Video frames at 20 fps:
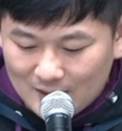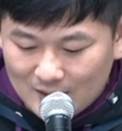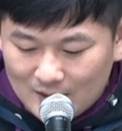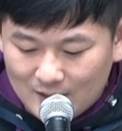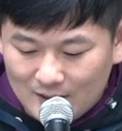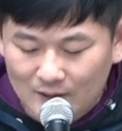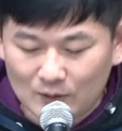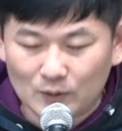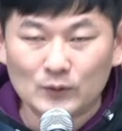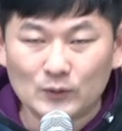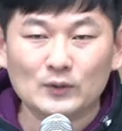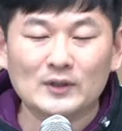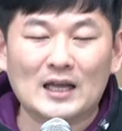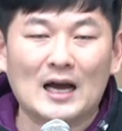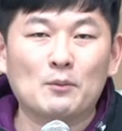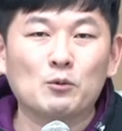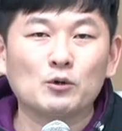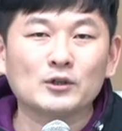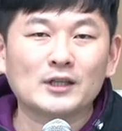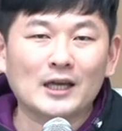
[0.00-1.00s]
그리고 또
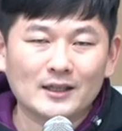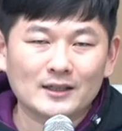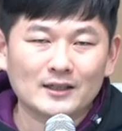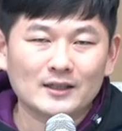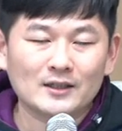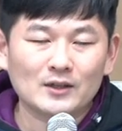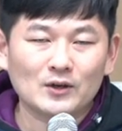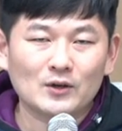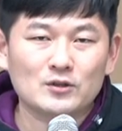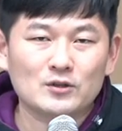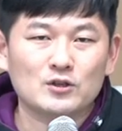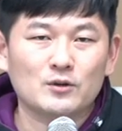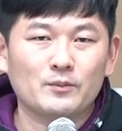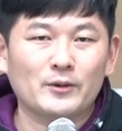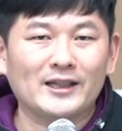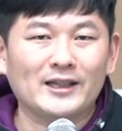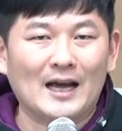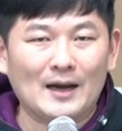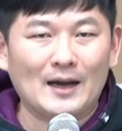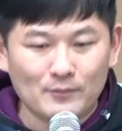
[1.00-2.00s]
나보다는
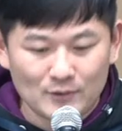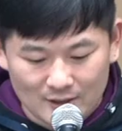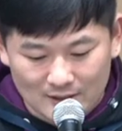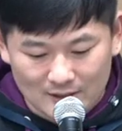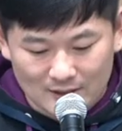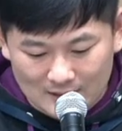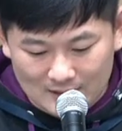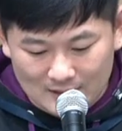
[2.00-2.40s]
어쩌면 남을